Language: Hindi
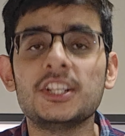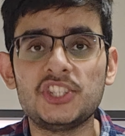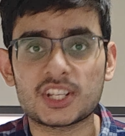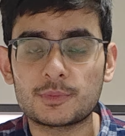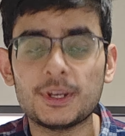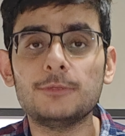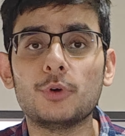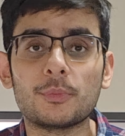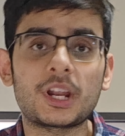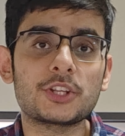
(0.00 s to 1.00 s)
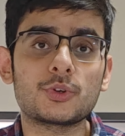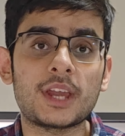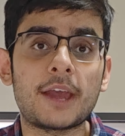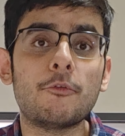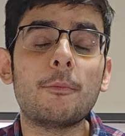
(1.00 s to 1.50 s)
जसप्रीत बुमराह जो
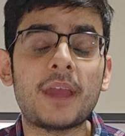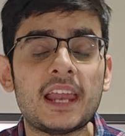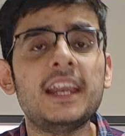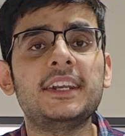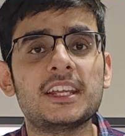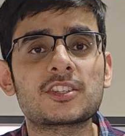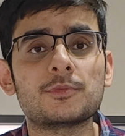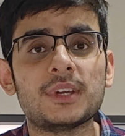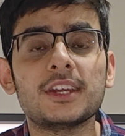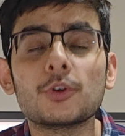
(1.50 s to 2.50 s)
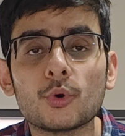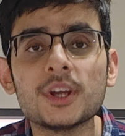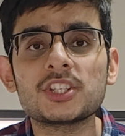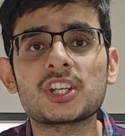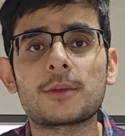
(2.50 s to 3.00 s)
है वो पहले टेस्ट में
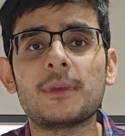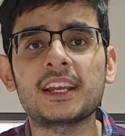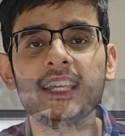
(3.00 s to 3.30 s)
रोहित शर्मा